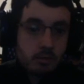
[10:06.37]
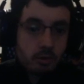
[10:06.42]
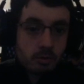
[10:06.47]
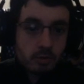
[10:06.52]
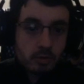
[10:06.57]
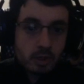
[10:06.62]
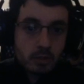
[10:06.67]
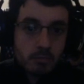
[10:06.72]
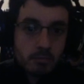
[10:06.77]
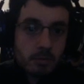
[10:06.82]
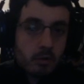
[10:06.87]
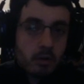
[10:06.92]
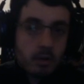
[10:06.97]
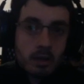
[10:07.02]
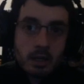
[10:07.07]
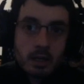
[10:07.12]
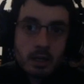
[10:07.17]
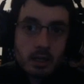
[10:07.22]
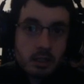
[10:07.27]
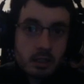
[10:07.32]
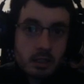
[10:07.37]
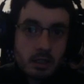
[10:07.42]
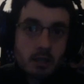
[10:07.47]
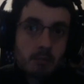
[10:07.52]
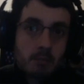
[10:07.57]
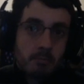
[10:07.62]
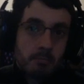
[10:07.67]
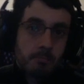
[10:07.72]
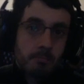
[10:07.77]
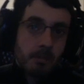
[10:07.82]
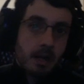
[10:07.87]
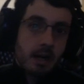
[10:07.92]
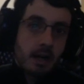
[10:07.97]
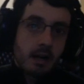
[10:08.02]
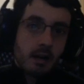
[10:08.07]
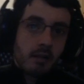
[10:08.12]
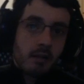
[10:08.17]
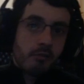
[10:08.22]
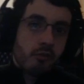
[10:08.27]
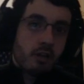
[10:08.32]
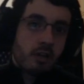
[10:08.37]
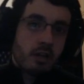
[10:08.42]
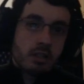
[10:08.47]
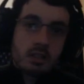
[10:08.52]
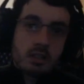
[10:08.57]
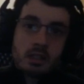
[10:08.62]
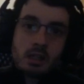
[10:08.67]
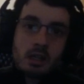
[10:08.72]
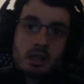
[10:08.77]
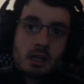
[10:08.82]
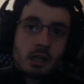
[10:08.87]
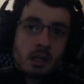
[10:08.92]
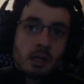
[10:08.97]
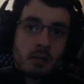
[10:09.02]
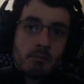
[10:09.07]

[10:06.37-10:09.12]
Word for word: como siempre, una de las de parar la defensa,